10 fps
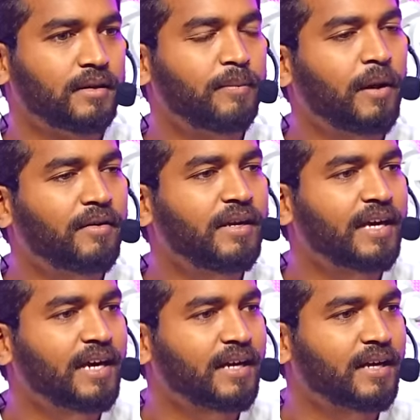இப்போ அவர்
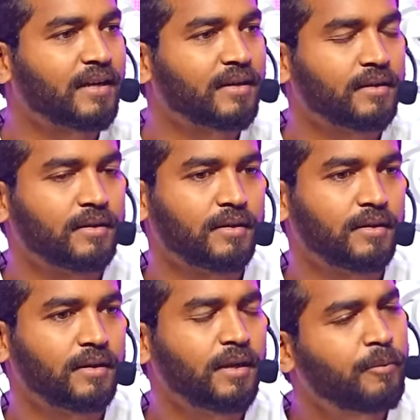கேட்குறாரு
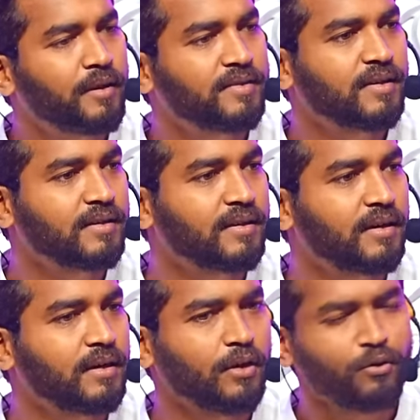எப்படி
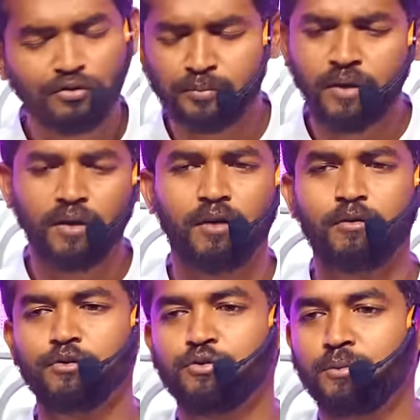சிறந்ததுன்றீங்க ஐயோ ஸ்மெல்
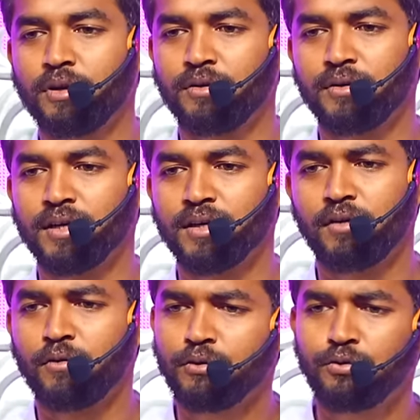அவ்வளோ சூப்பராக வருங்க
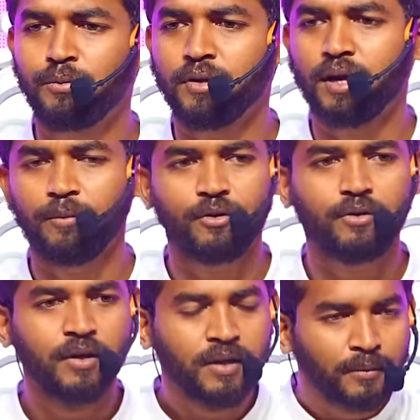அவ்வளோ சூப்பராக அப்புறம்
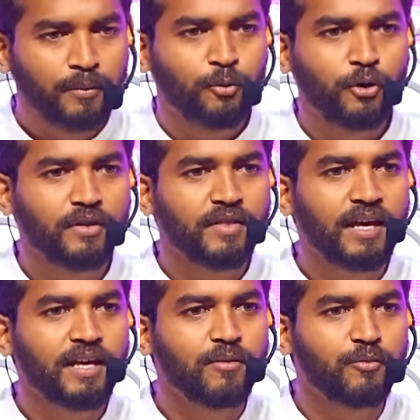போட்டு
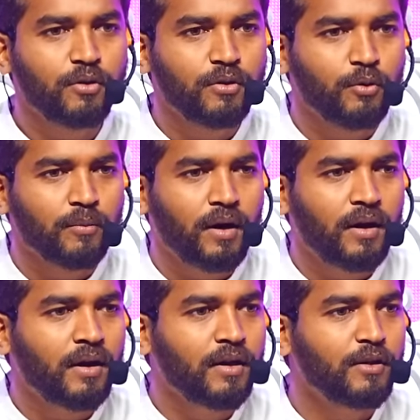தேய்க்கும் போது ஒரு
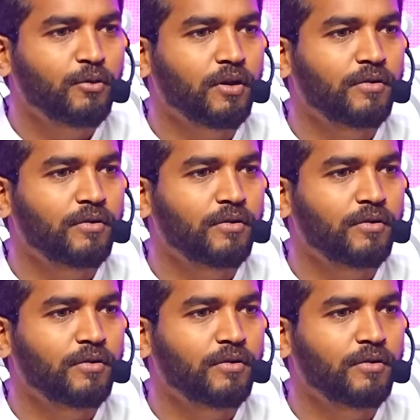மாதிரி நுர